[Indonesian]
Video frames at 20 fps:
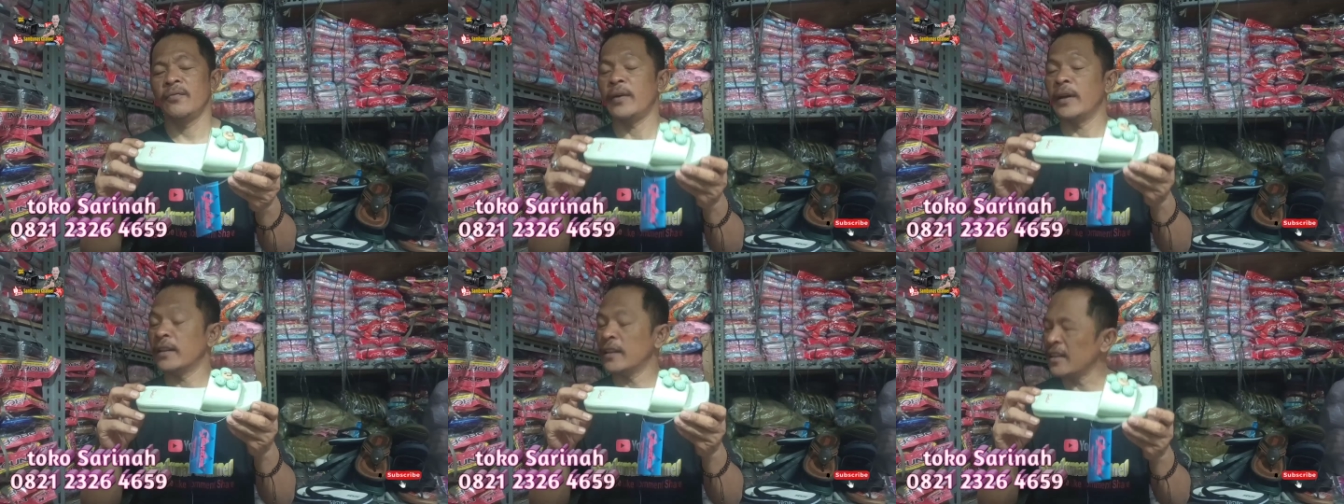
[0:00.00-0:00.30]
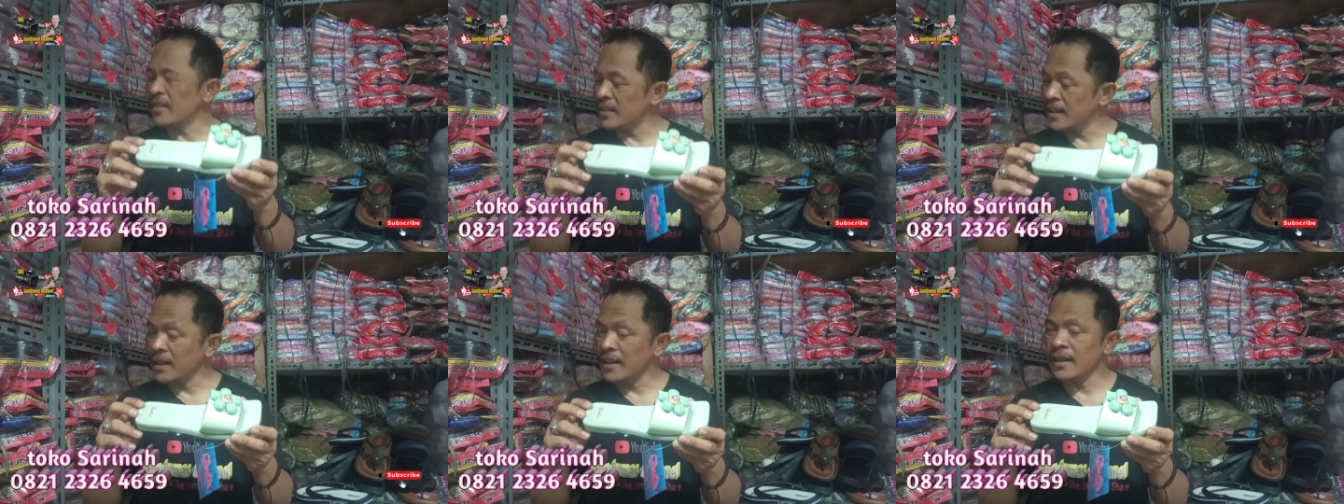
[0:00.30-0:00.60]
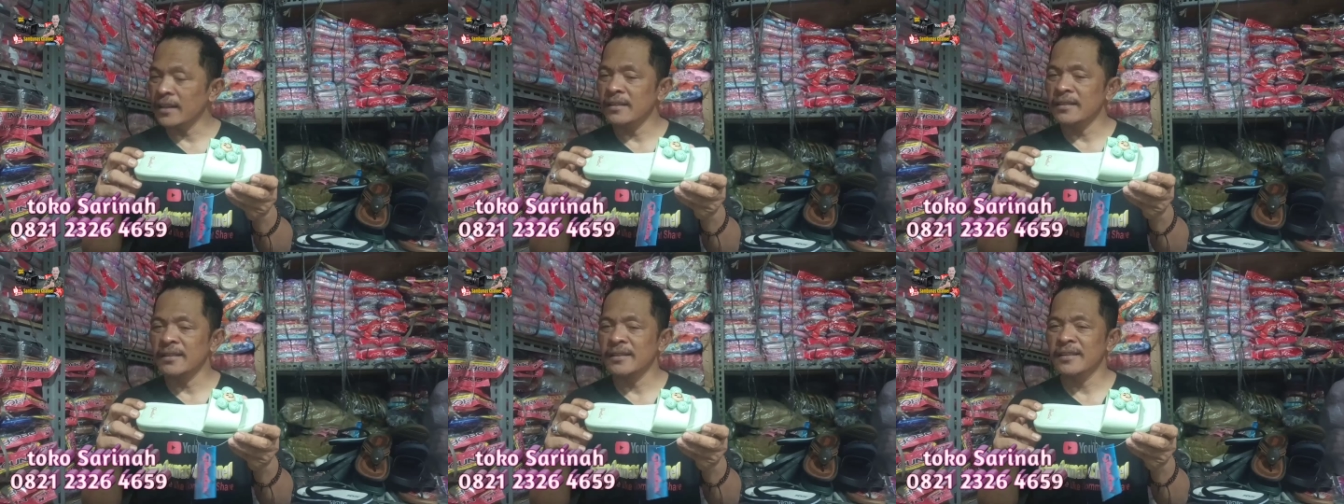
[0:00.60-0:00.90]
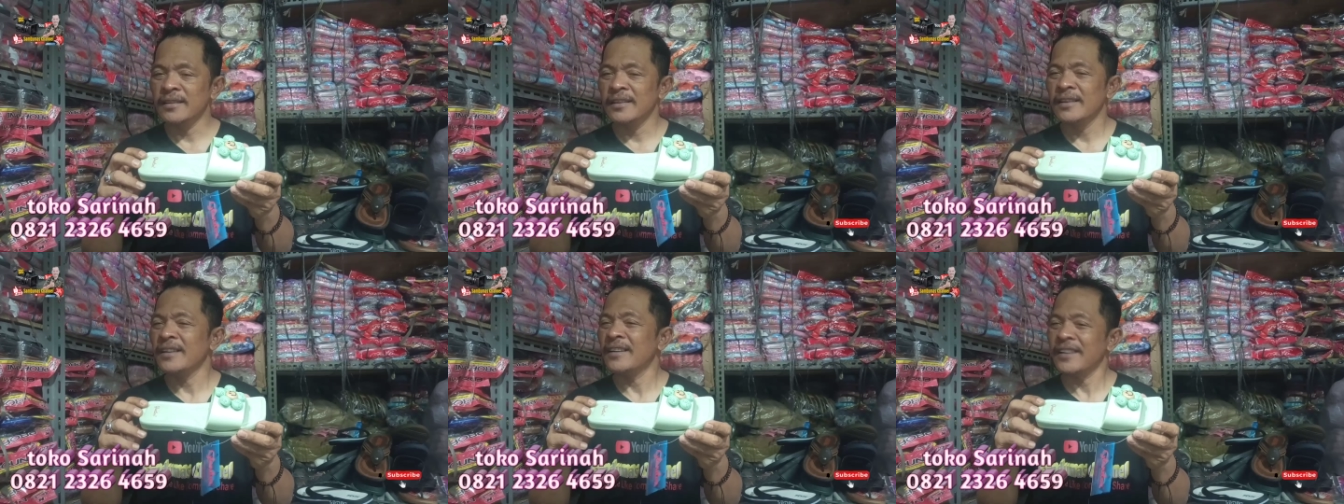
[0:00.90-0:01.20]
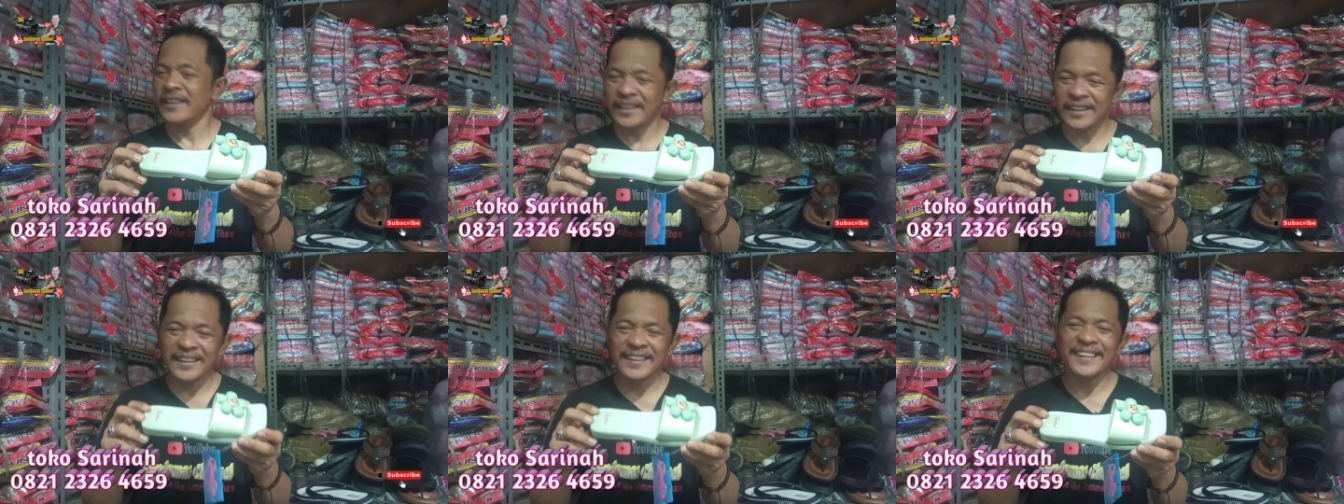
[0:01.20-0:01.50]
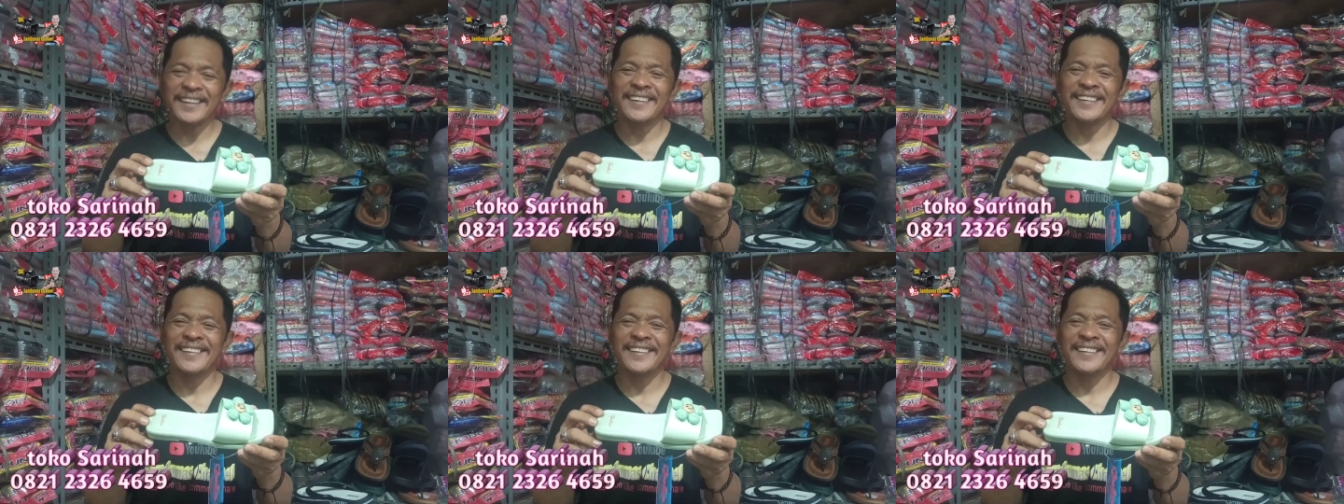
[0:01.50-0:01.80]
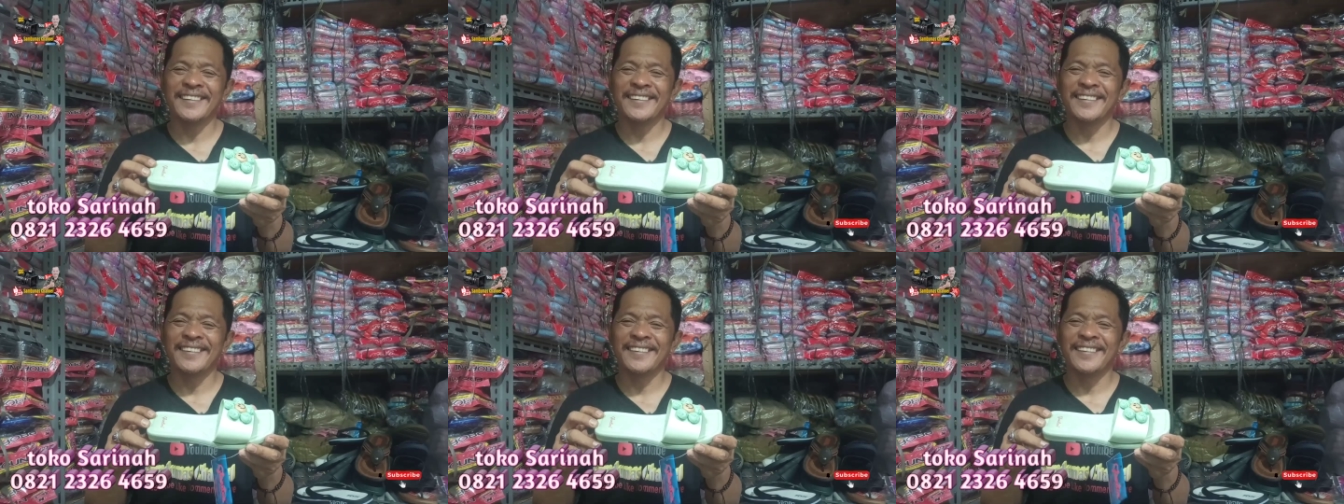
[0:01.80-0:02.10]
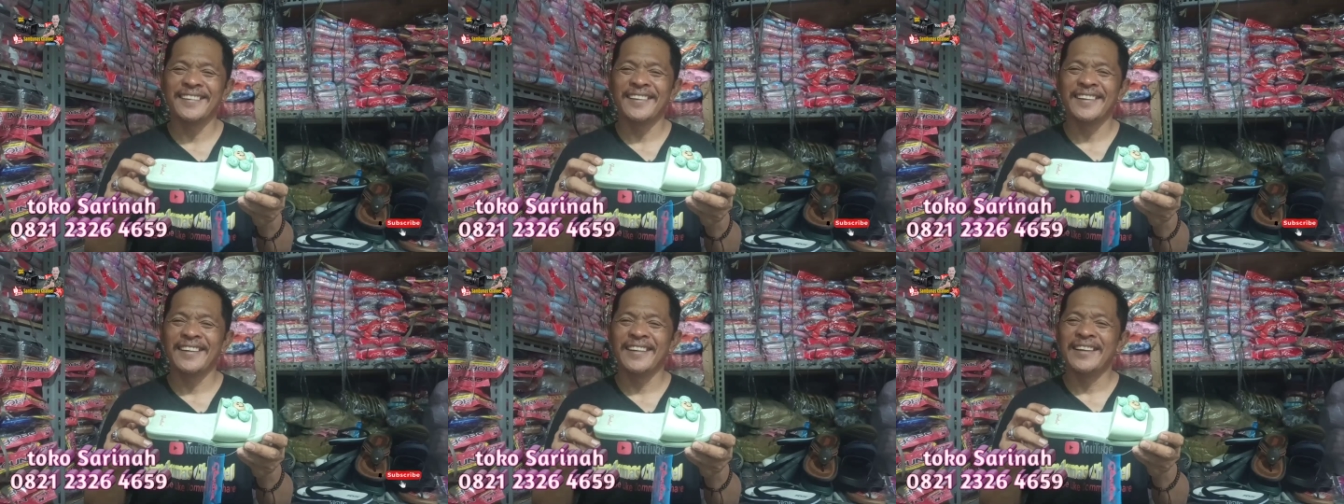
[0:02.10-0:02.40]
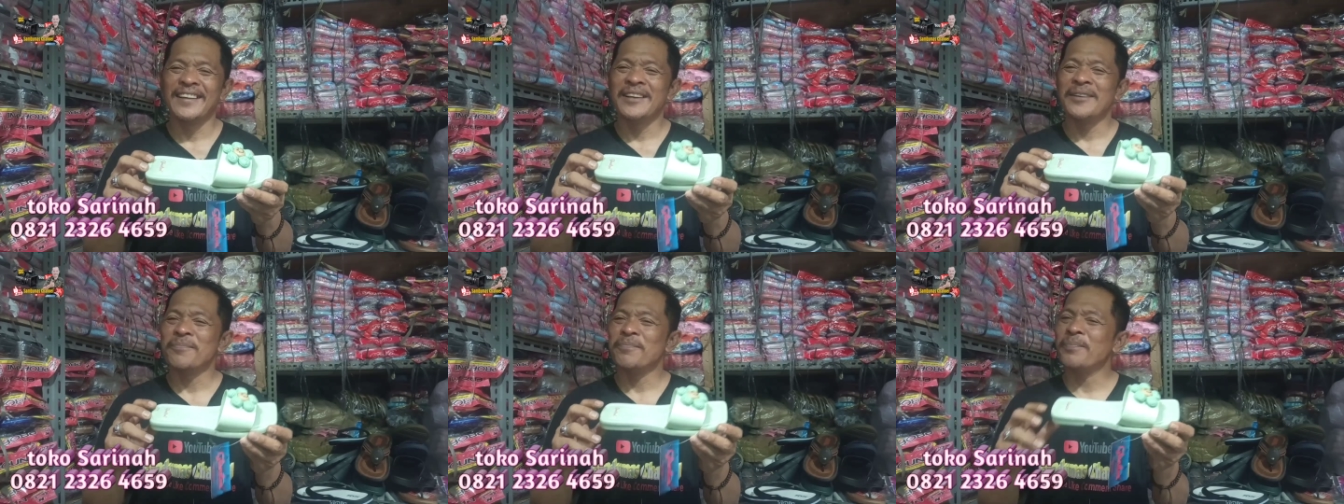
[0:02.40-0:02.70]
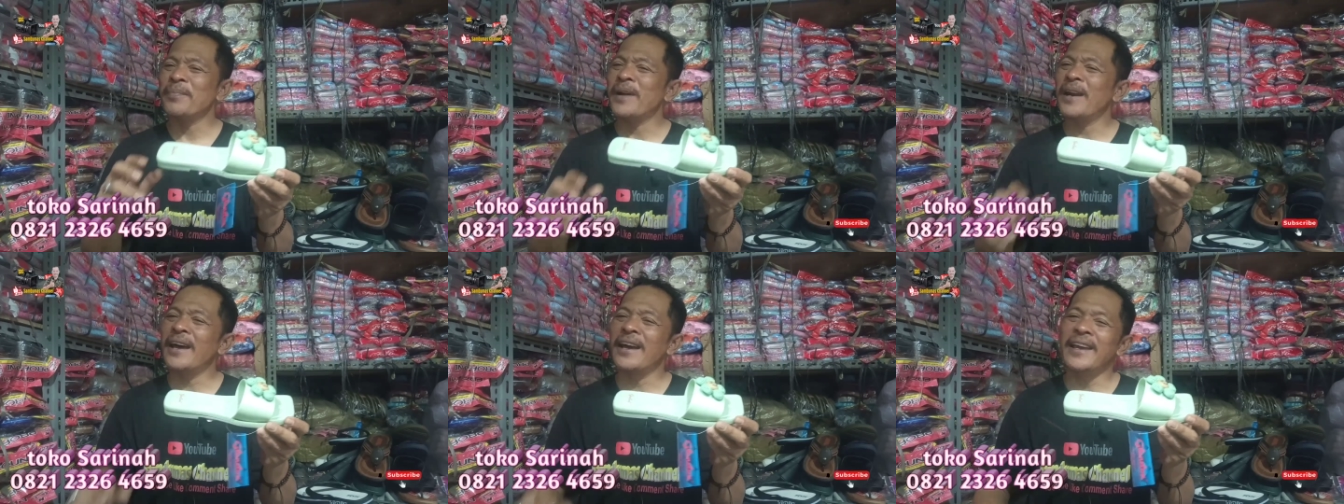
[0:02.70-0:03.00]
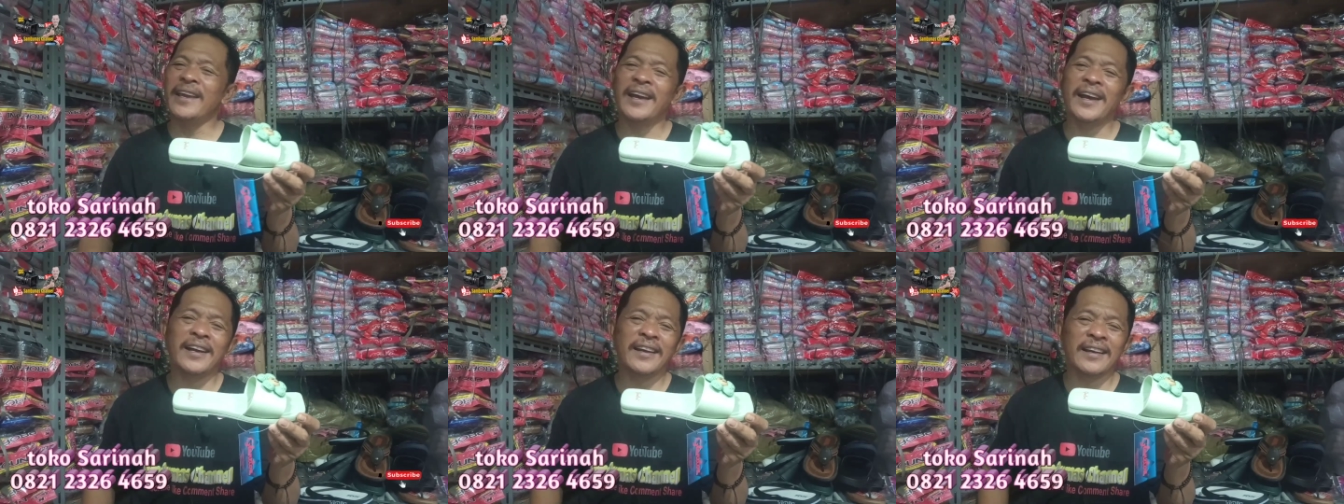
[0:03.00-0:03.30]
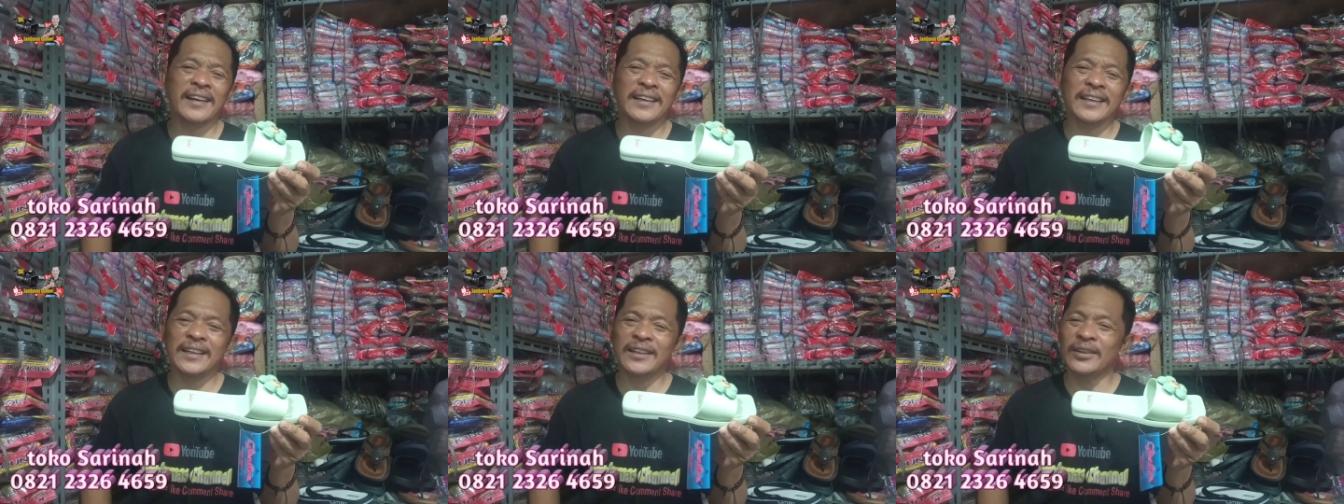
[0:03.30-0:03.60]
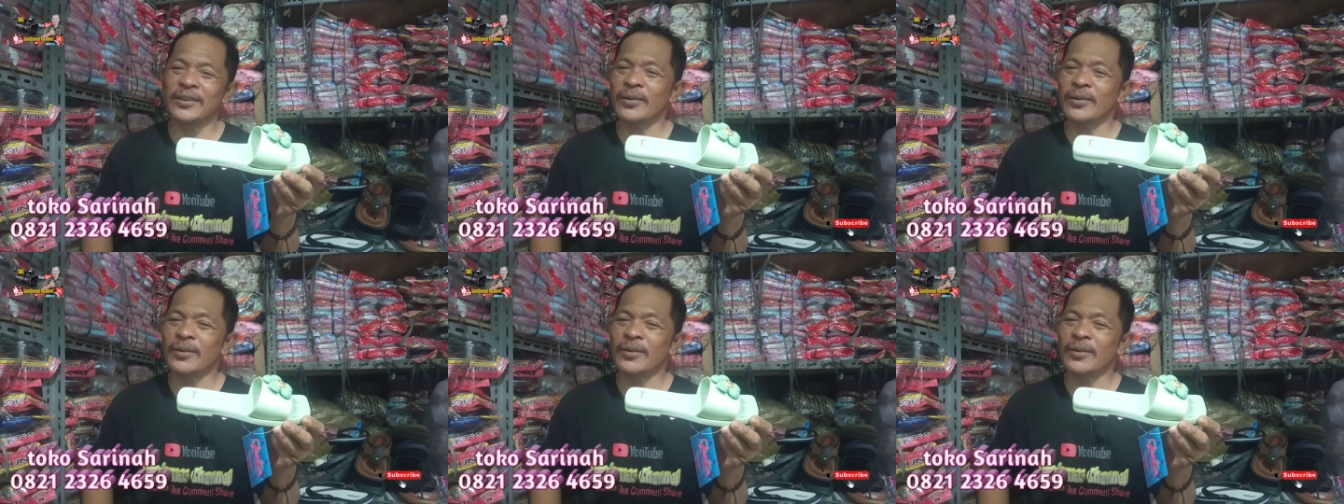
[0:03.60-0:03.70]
Fantastik kan? Keren kan? Pelayanan di